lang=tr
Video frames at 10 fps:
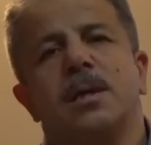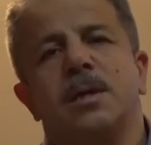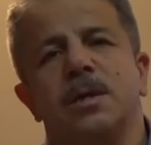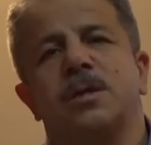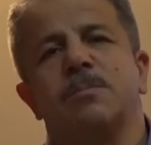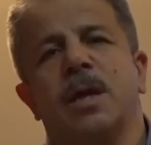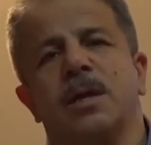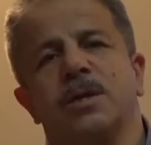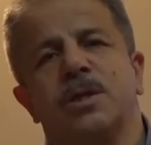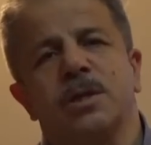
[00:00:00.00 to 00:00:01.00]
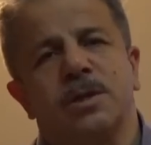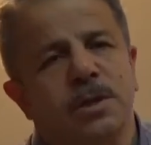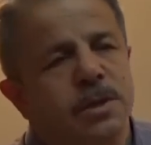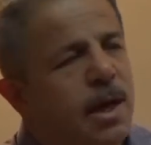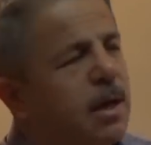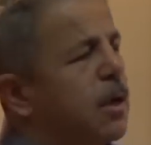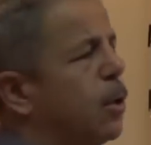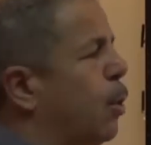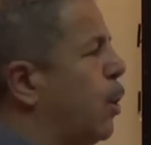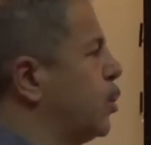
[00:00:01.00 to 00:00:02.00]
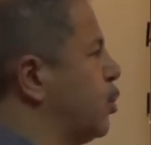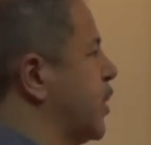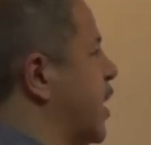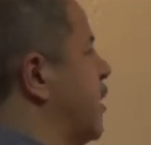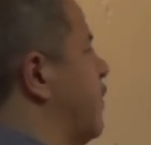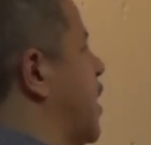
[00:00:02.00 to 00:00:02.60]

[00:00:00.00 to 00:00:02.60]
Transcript: girişimleri içerisinde olduklarını ve